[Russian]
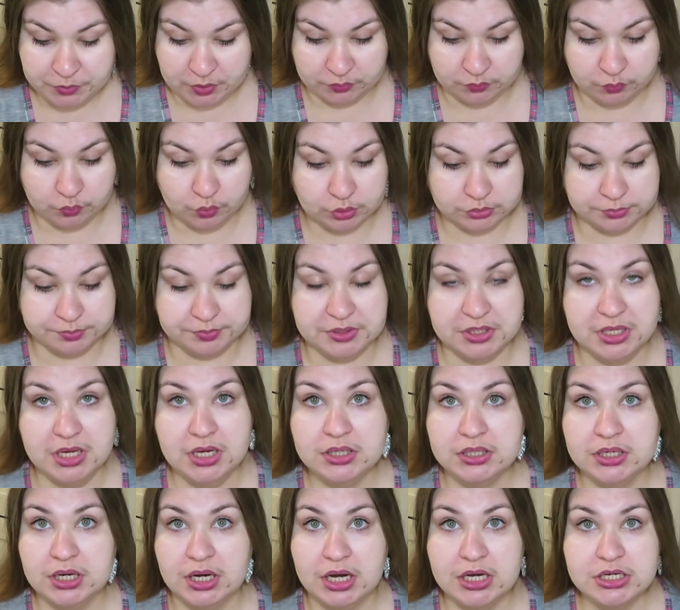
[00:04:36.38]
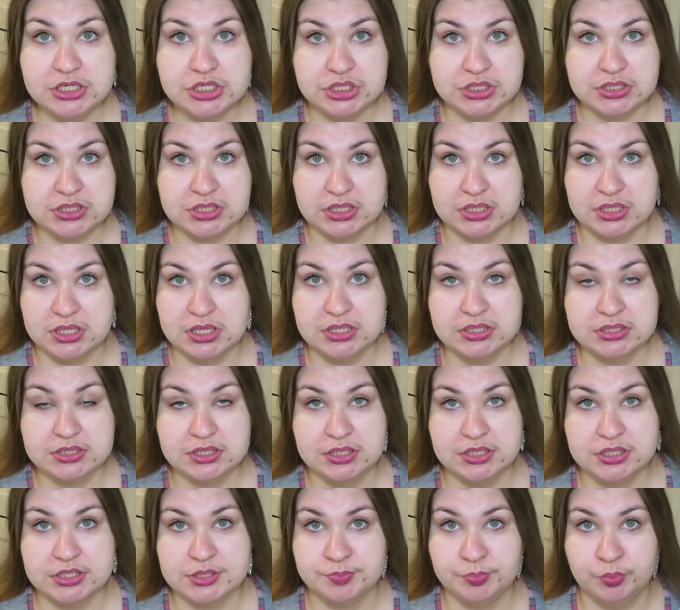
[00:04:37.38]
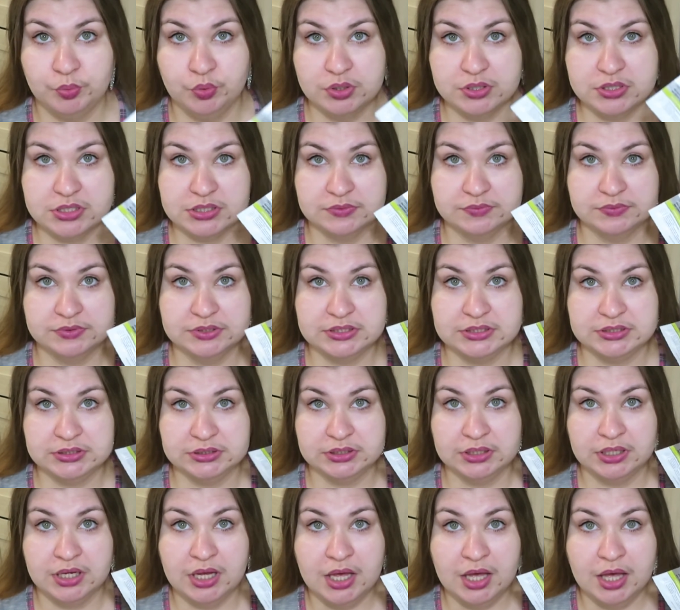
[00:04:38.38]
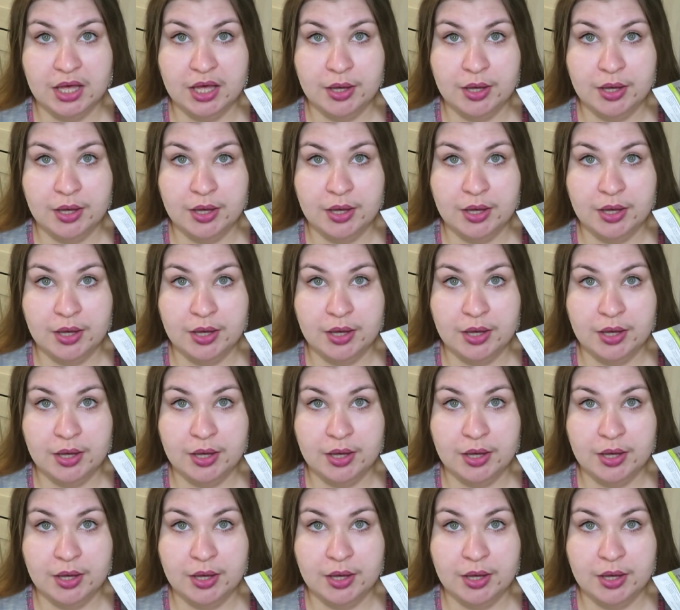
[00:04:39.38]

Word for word: Вот, мне кажется, если использовать э,